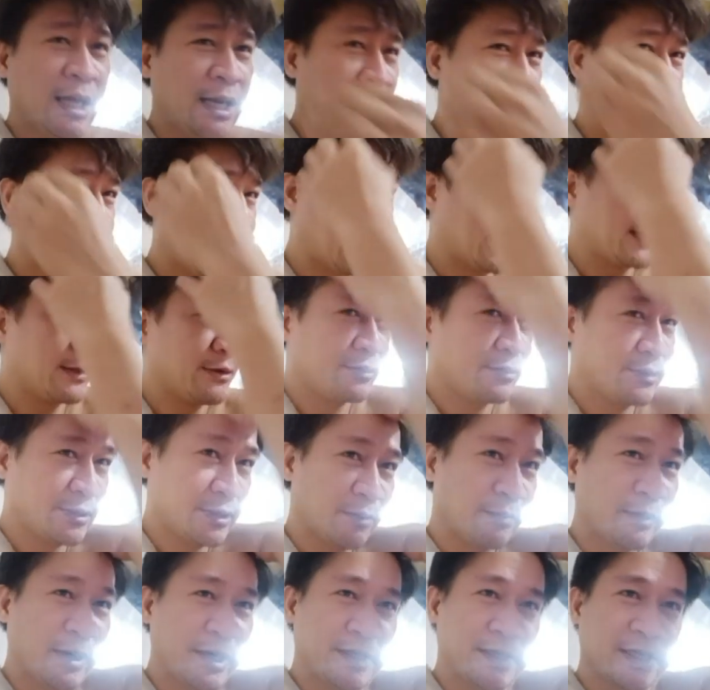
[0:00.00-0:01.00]
Ni Ayon
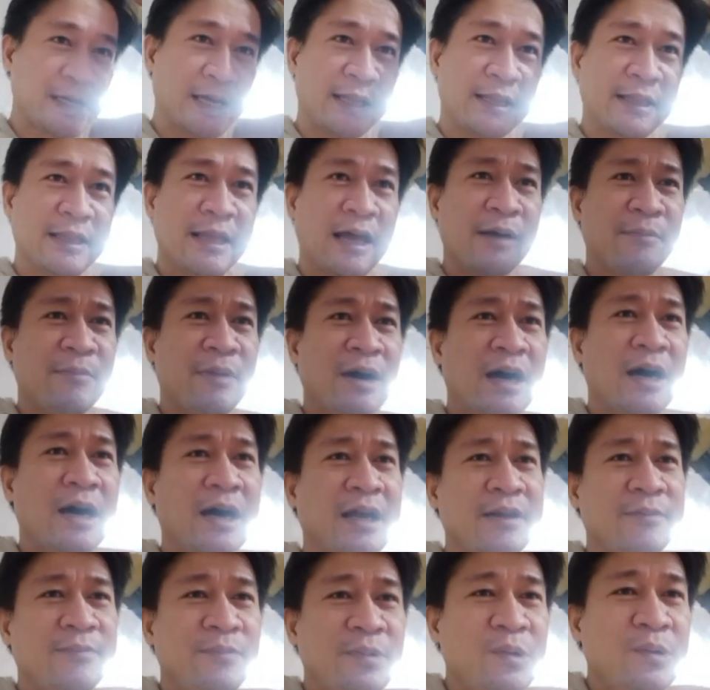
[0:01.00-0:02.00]
si Vice Ganda,
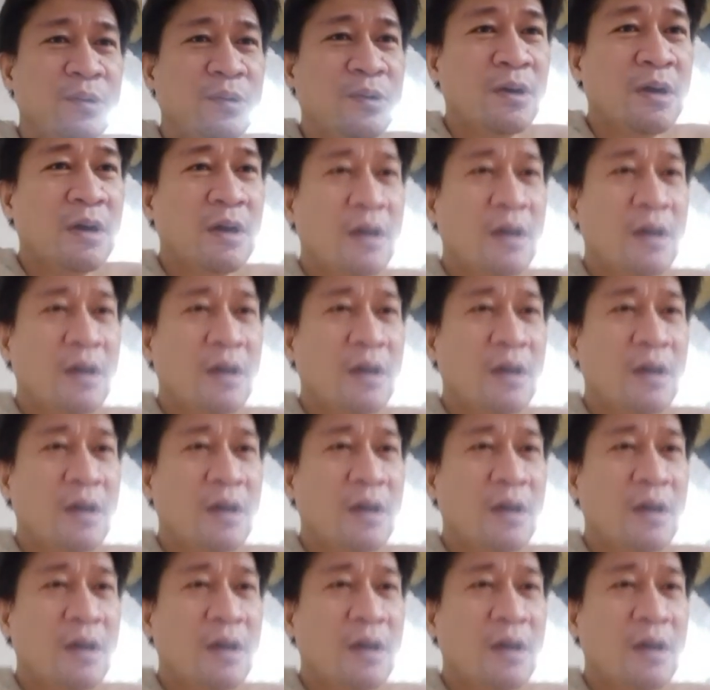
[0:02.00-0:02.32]
mga ka-review.